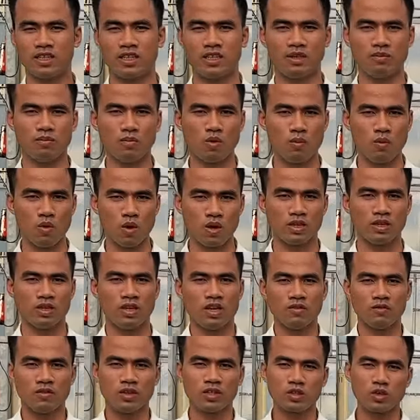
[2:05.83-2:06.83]
thì mua buôn
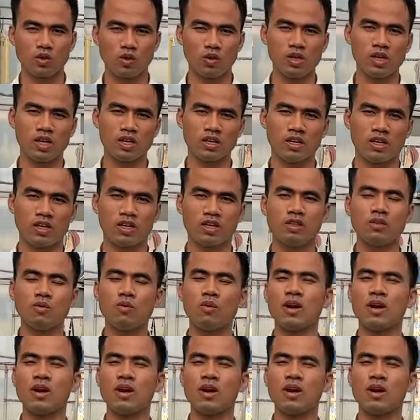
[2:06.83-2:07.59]
với số lượng lớn,